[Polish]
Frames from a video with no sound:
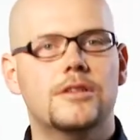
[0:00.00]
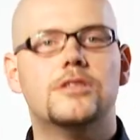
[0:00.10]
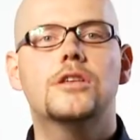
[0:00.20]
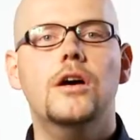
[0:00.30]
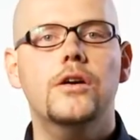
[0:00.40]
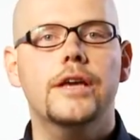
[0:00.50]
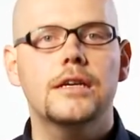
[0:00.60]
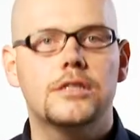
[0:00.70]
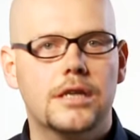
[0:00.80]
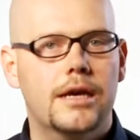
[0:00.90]
co
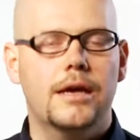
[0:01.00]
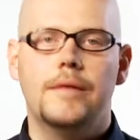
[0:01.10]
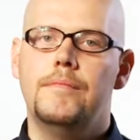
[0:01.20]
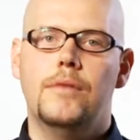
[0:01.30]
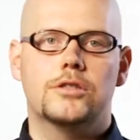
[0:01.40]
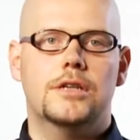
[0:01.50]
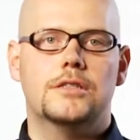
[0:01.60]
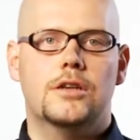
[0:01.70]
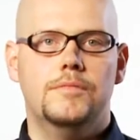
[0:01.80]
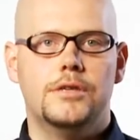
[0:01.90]
jeszcze można
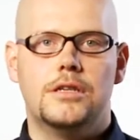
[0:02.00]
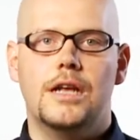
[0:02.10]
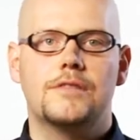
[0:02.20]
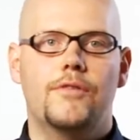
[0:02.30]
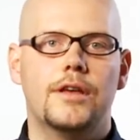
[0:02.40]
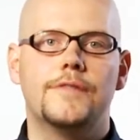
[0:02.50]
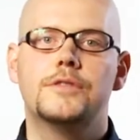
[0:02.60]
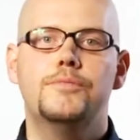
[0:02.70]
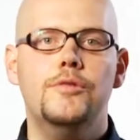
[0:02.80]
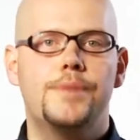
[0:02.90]
zrobić dla swoich
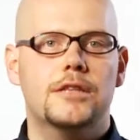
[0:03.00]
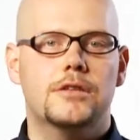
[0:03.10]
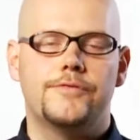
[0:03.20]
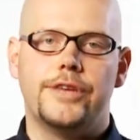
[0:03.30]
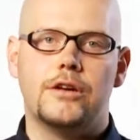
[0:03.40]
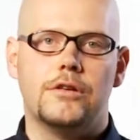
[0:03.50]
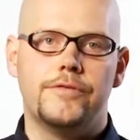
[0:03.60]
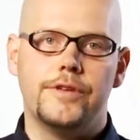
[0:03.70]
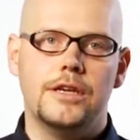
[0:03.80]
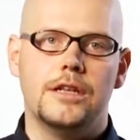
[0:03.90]

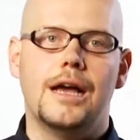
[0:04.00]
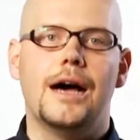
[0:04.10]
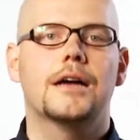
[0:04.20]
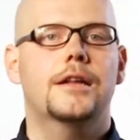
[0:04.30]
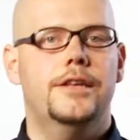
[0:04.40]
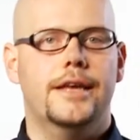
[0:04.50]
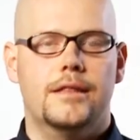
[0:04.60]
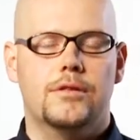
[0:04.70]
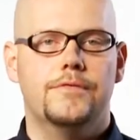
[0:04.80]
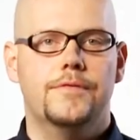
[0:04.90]
współpracowników i dla klientów.